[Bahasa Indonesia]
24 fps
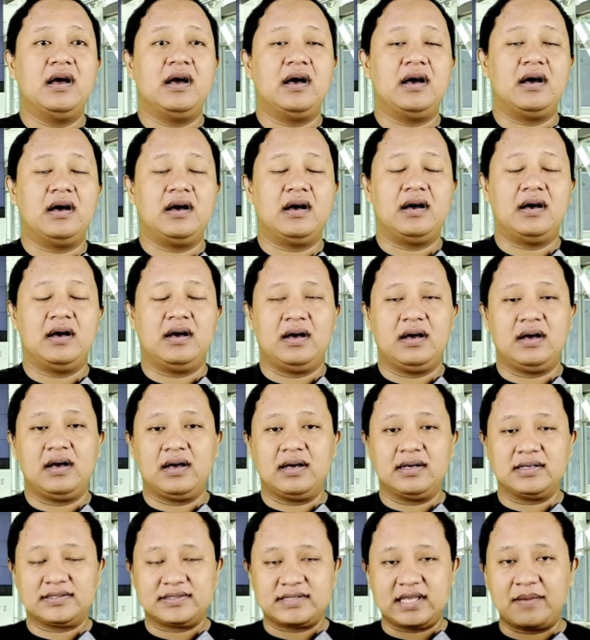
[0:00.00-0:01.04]

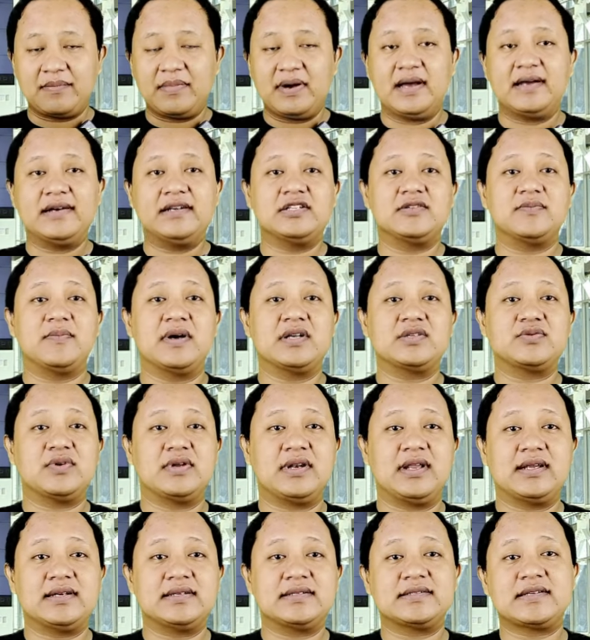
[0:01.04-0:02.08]
uh, sama Anies
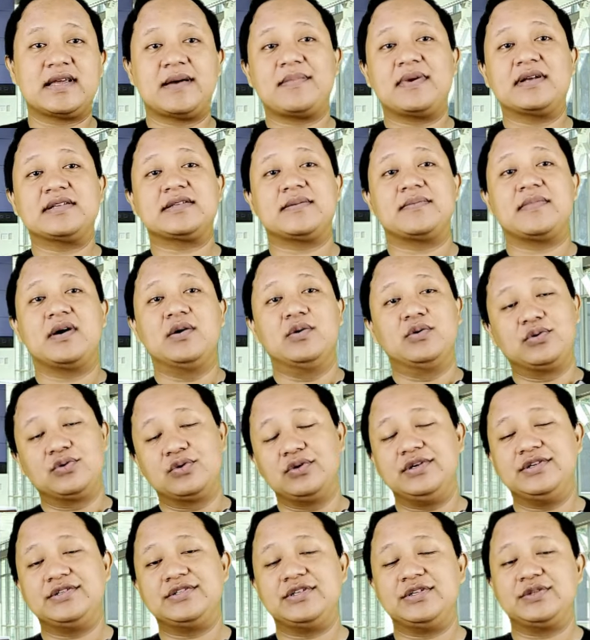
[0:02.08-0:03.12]
Baswedan sama-sama
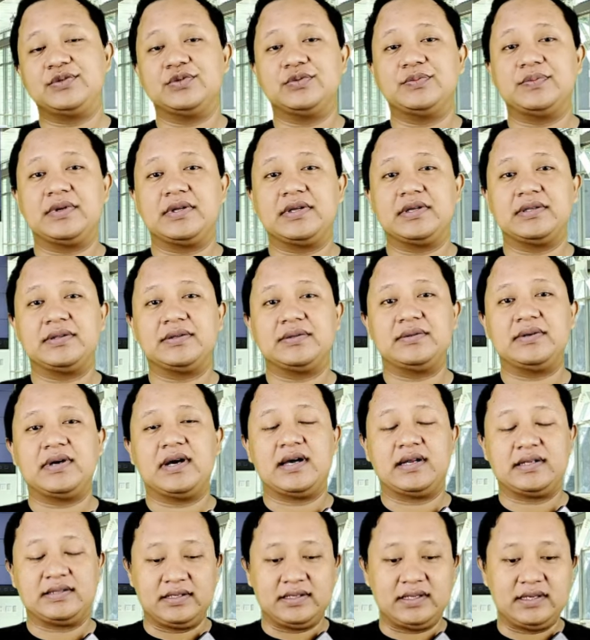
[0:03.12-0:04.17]
unggul di situ begitu
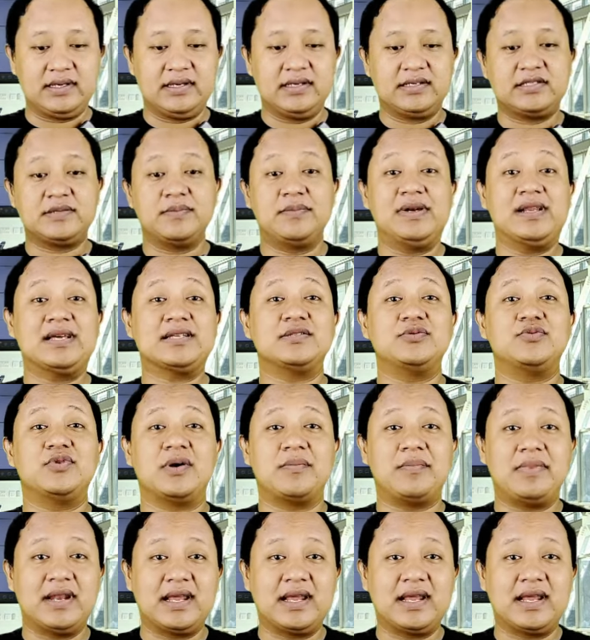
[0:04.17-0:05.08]
artinya 11 12